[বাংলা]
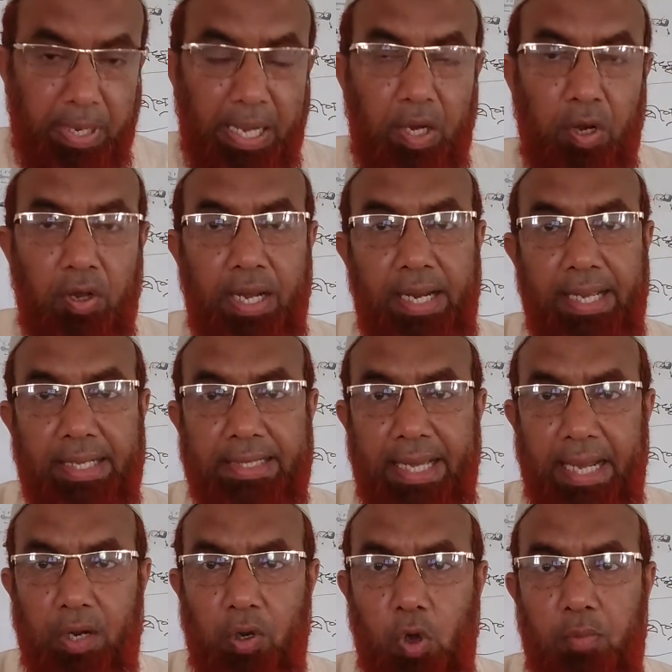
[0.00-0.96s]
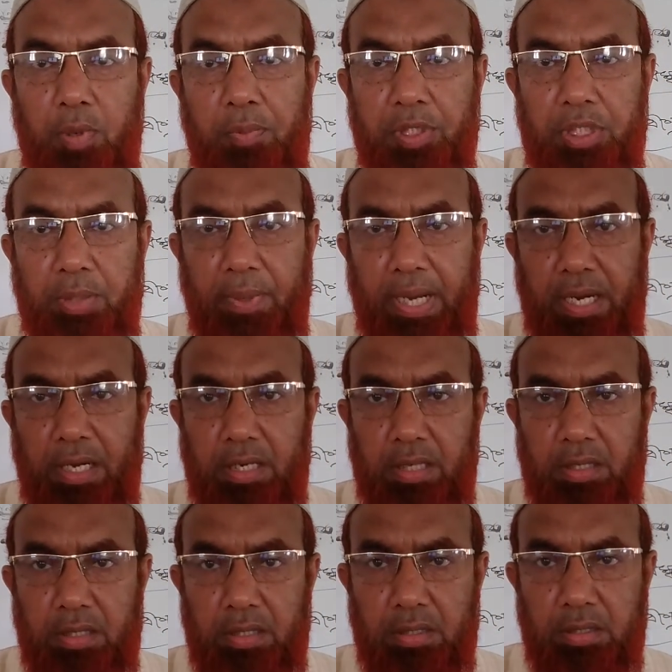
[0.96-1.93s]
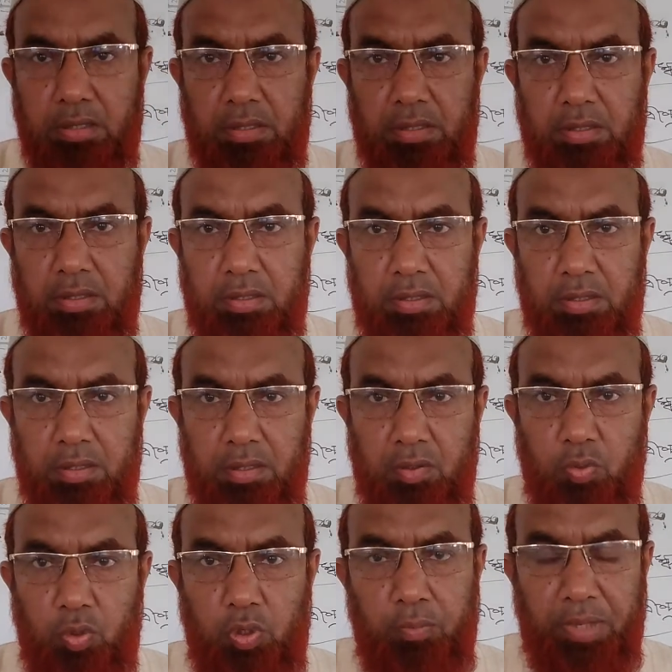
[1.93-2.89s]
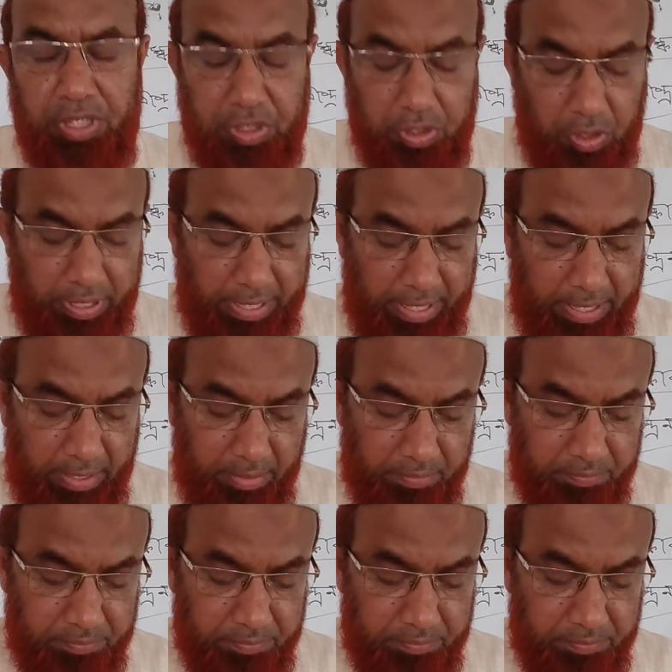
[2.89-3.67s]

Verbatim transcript: বাল্যকালেই তার কবি প্রতিভার উন্মেষ ঘটে